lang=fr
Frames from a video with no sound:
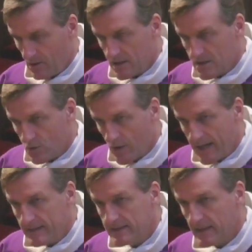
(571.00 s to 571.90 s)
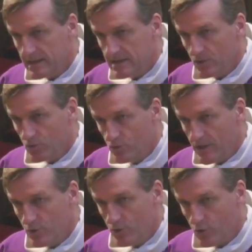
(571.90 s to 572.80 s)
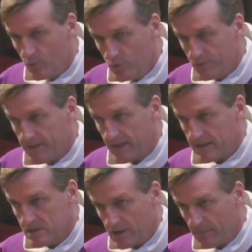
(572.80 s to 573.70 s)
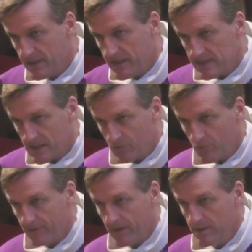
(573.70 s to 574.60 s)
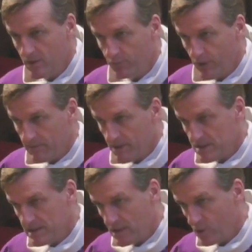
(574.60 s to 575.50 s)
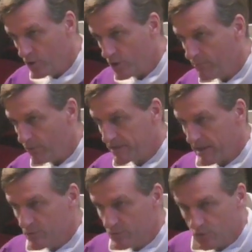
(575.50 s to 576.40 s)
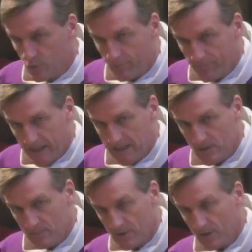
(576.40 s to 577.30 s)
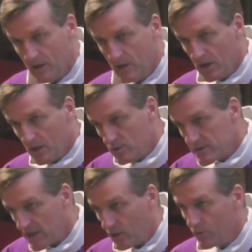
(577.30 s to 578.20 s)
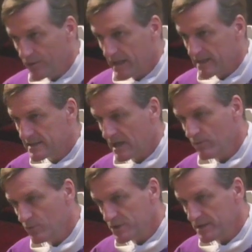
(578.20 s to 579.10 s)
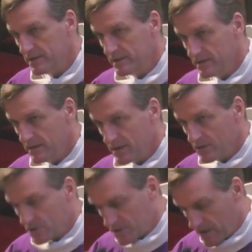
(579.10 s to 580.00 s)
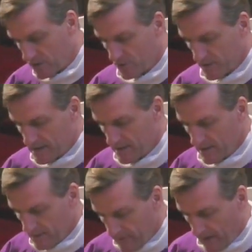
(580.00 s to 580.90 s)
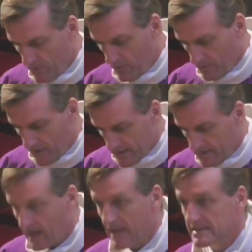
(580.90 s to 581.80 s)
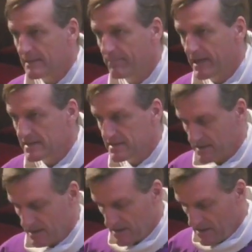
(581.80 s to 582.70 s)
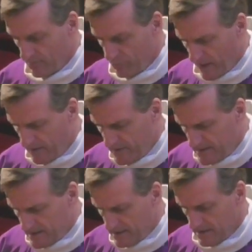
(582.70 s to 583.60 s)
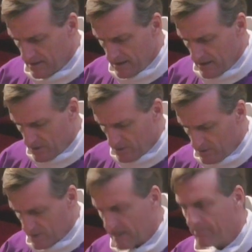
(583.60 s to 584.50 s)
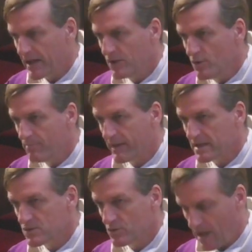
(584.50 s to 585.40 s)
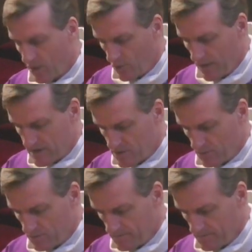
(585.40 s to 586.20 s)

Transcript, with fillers: ils sont interdits dans tous les lieux communautaires. Si on appliquait ça dans vos familles, on pourrait imaginer qu'aucun portable ne se trouve par exemple dans le salon, dans la salle à manger. Chaque chose est vraiment à sa place pour éviter que ça prenne le pas sur la relation.